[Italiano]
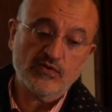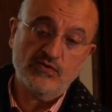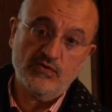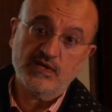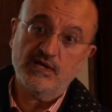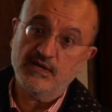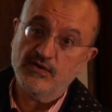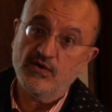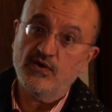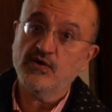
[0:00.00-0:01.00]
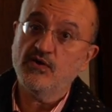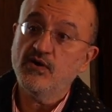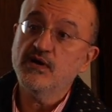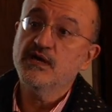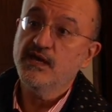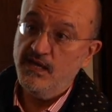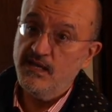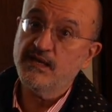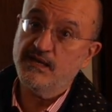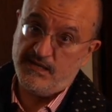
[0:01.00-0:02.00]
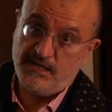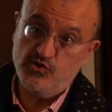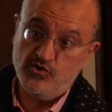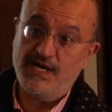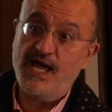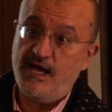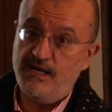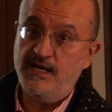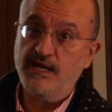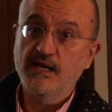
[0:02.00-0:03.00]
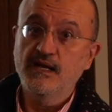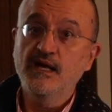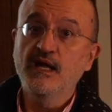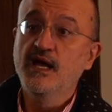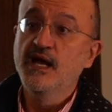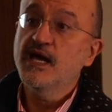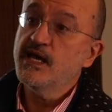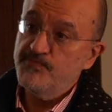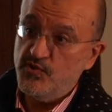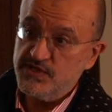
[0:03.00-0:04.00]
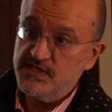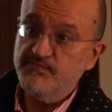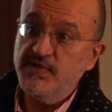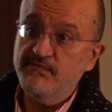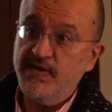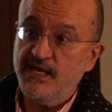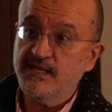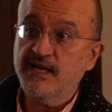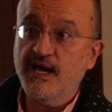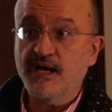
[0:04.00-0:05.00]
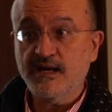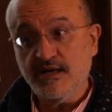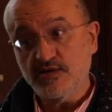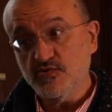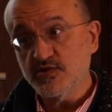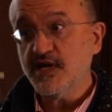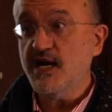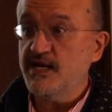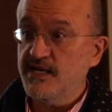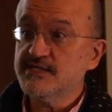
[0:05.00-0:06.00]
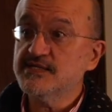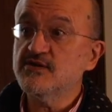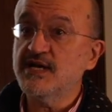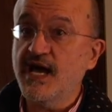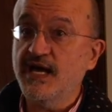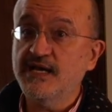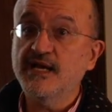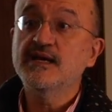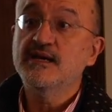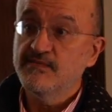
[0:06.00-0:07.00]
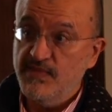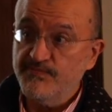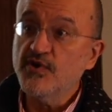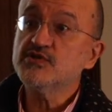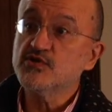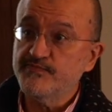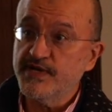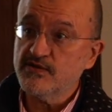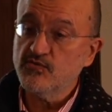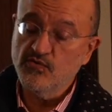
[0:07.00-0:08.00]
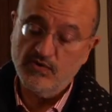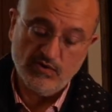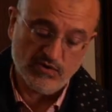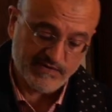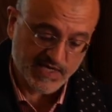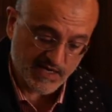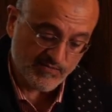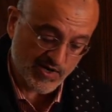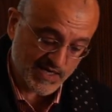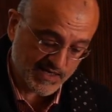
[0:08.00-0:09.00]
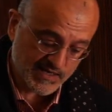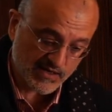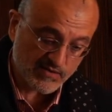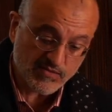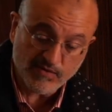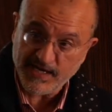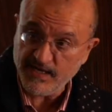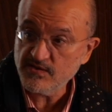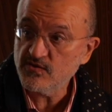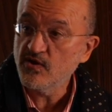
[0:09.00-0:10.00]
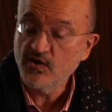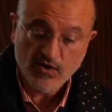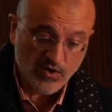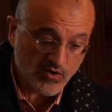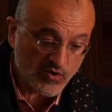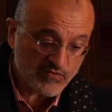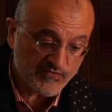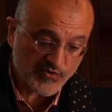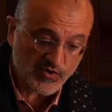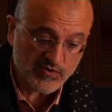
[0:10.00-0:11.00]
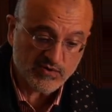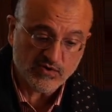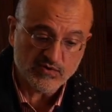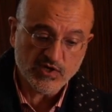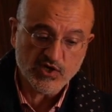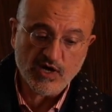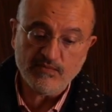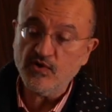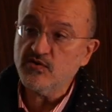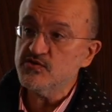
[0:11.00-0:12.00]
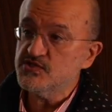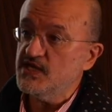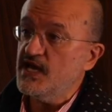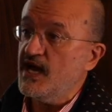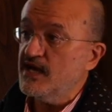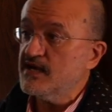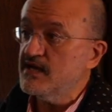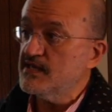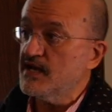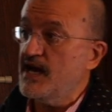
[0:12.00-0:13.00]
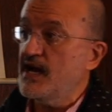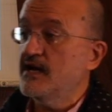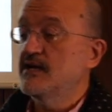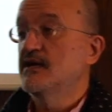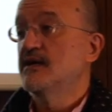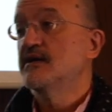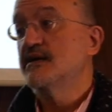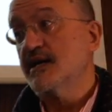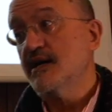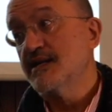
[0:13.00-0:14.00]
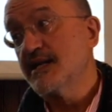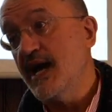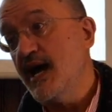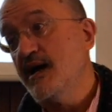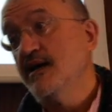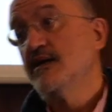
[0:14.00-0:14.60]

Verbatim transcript: con un territorio interregionale e possibilmente anche su scala nazionale, ma poi soprattutto, lo vedremo anche tra un momento, confronto diciamo così, anche tra realtà